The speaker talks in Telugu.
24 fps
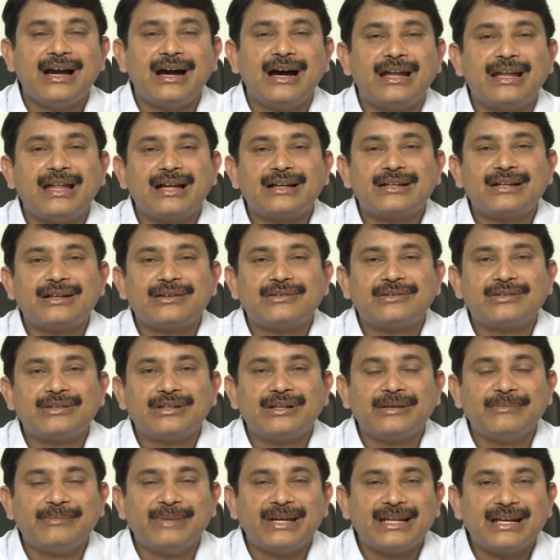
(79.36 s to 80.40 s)
అలా కాకుండా
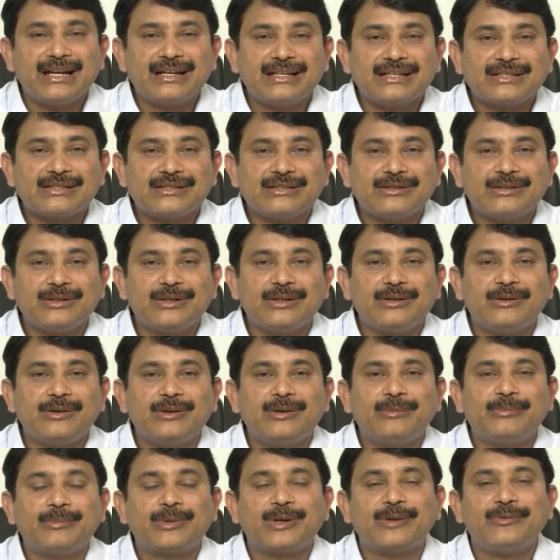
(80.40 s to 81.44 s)
బెరా టెస్ట్లో
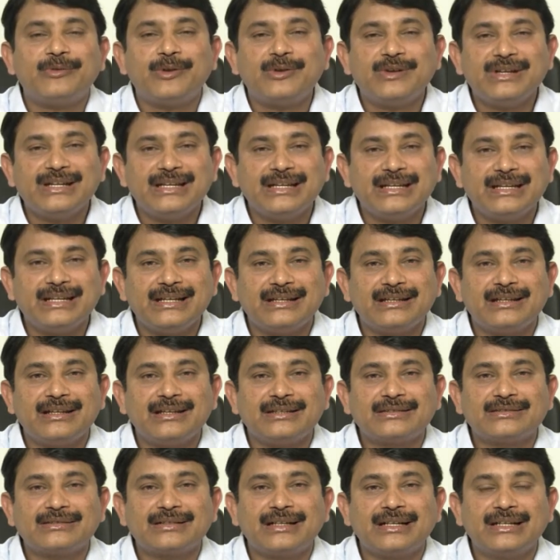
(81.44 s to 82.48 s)
ప్రొఫౌండ్ హీరింగ్
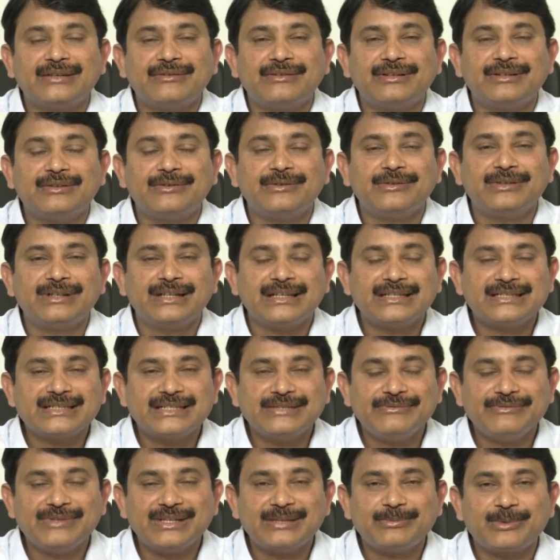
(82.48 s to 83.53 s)
లాస్ కానివ్వండి ఉంటే
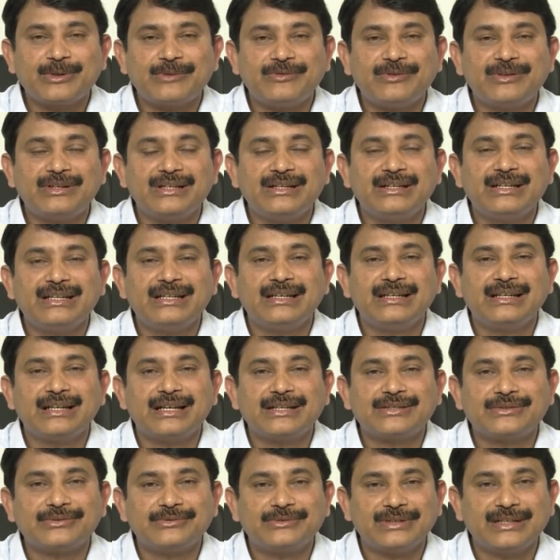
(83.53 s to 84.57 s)
సివియర్ ప్రొఫౌండ్ హీరింగ్
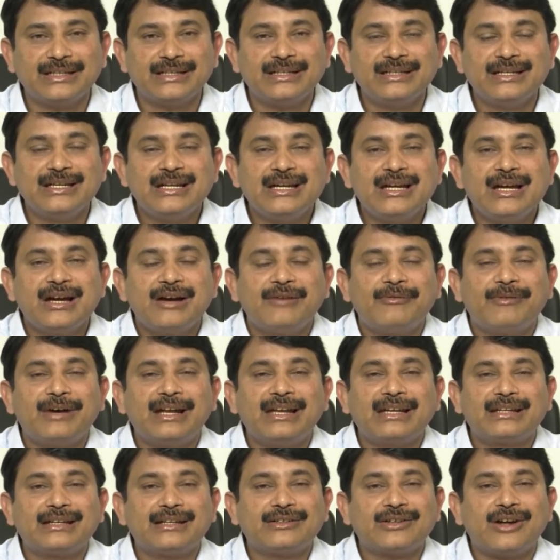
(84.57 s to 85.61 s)
లాస్ ఉంటే
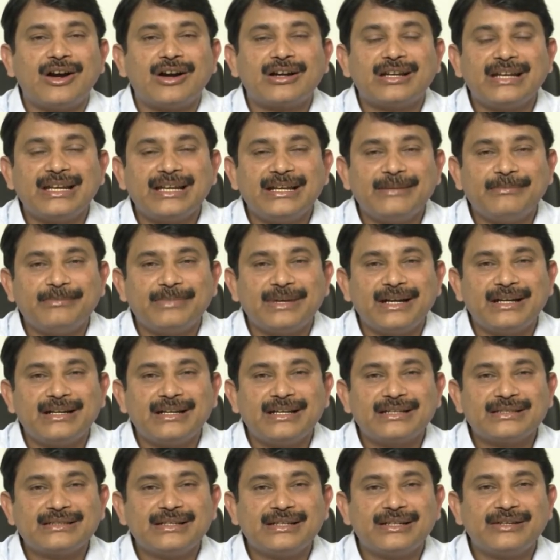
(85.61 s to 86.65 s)
వాళ్ళకి కాక్లెట్
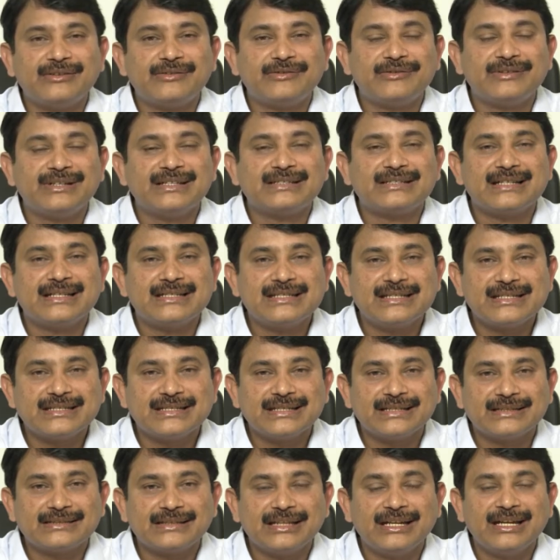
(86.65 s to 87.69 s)
ఇంప్లాంటేషన్ అనేటువంటి సర్జరీ
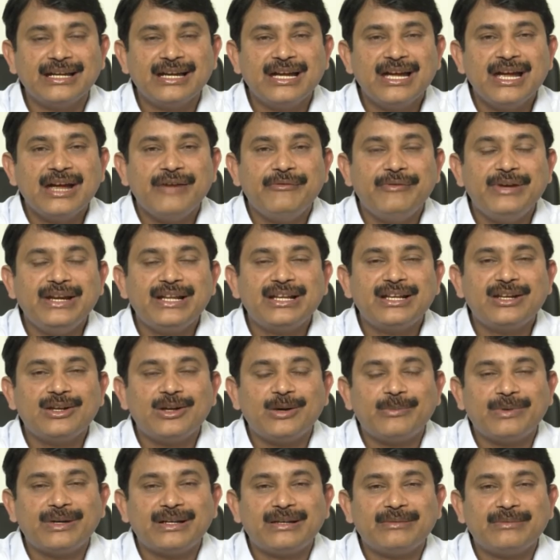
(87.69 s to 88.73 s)
చేస్తే వినికిడి
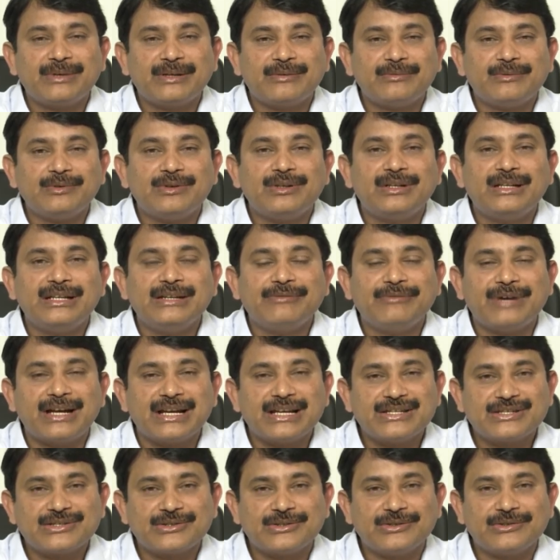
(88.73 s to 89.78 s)
లోపాన్ని మనం
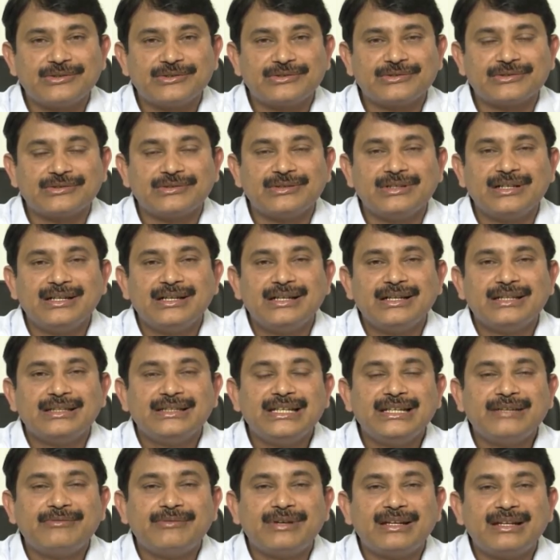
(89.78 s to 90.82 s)
నివారించుకోవచ్చు
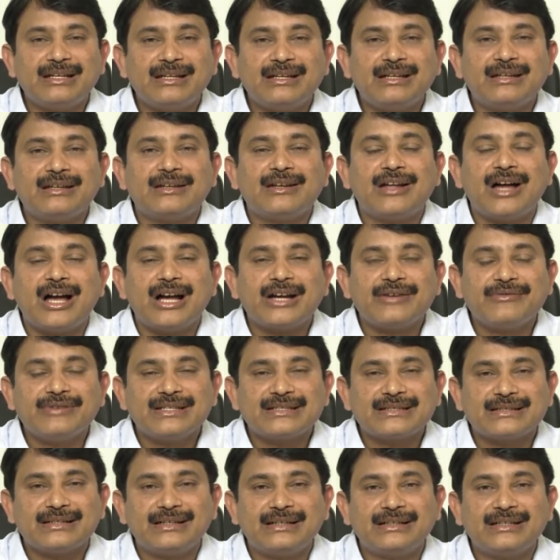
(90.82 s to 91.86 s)
దీనివల్ల
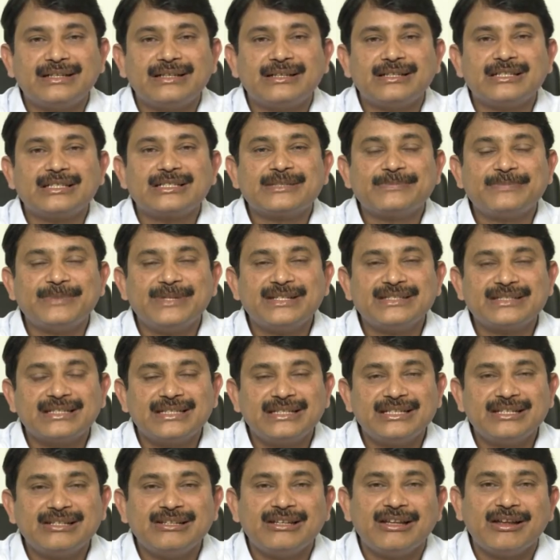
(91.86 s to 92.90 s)
లాంగ్వేజ్ అంటే స్పీచ్
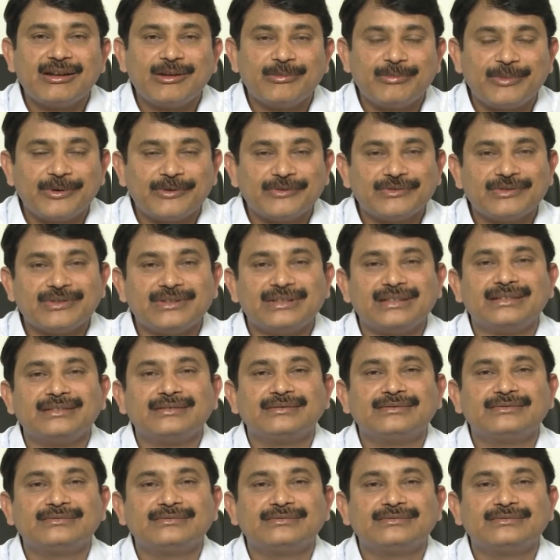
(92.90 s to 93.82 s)
అనేది డెవలప్ అవుతుంది